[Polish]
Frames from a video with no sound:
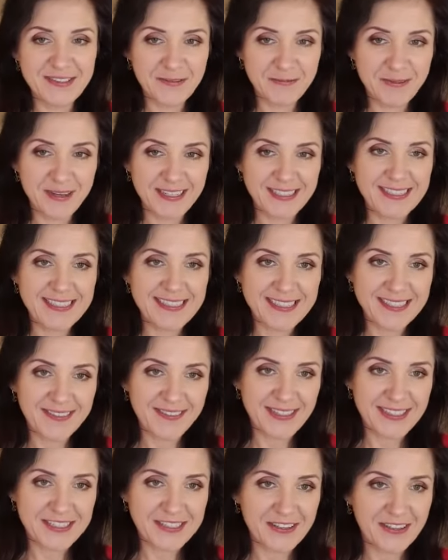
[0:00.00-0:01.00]
Super. I
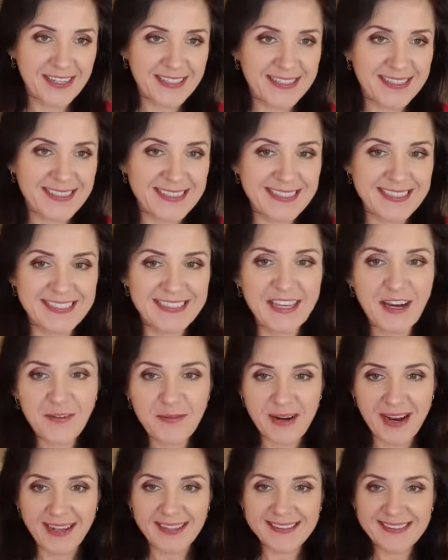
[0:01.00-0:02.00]
Sylwia Socha też jest.
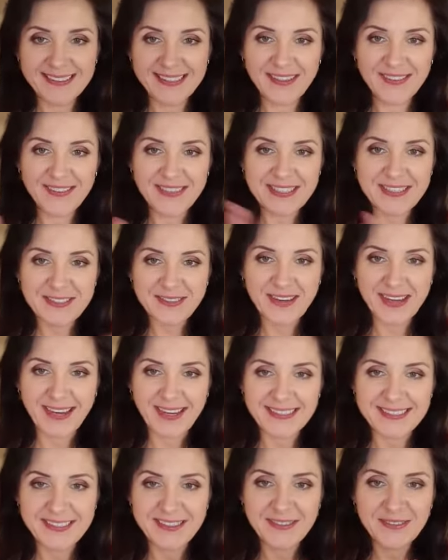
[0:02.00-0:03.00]
Dobra, dobra,
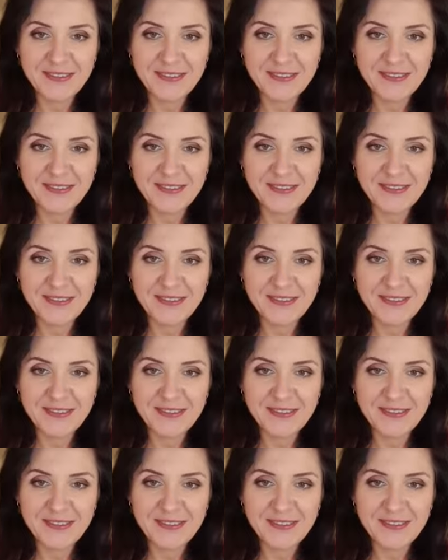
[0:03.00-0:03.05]
słuchajcie.